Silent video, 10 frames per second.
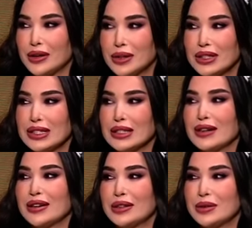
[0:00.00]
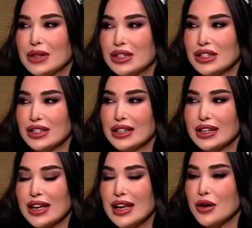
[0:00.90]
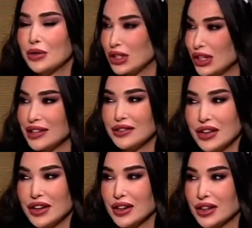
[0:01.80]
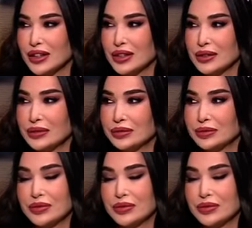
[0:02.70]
واقتصاد وكل شيء ونجحت فيها نعم